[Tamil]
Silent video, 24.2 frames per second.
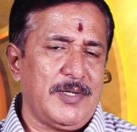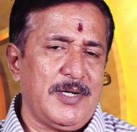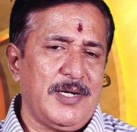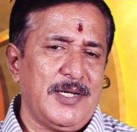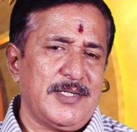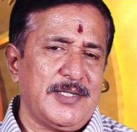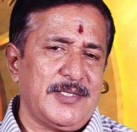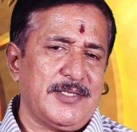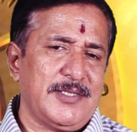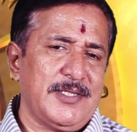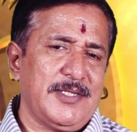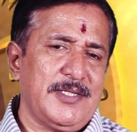
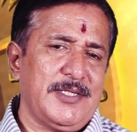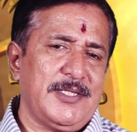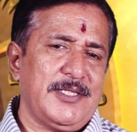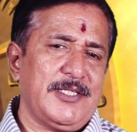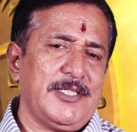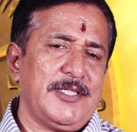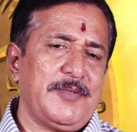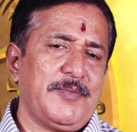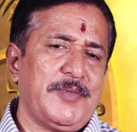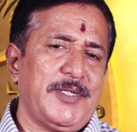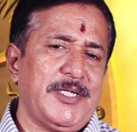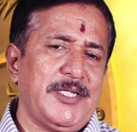லக்ஸரி
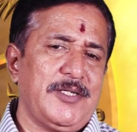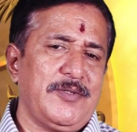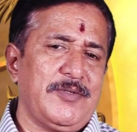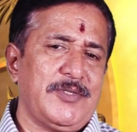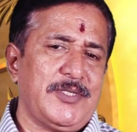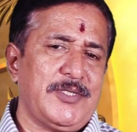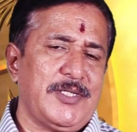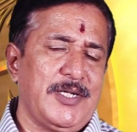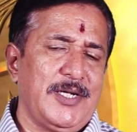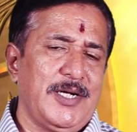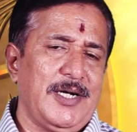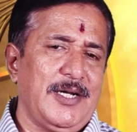இந்த மாதிரி
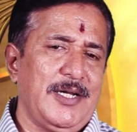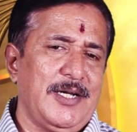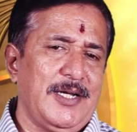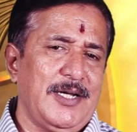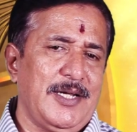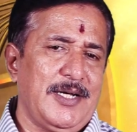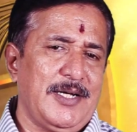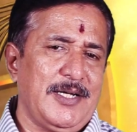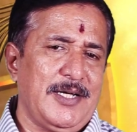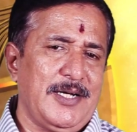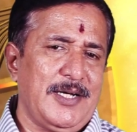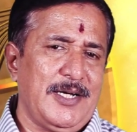விஷயங்கள் எல்லாம்